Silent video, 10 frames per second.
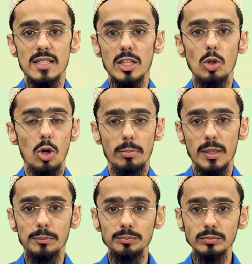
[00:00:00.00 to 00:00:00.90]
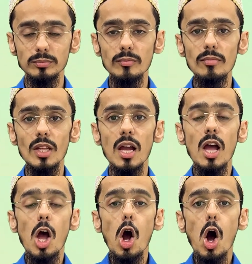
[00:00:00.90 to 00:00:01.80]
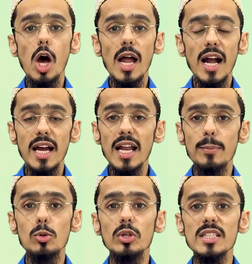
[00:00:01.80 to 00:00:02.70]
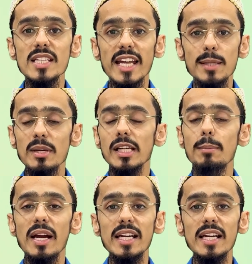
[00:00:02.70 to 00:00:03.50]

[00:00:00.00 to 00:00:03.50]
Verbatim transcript: के तौर पर और अगर आपको किसी एनिमल ने बाइट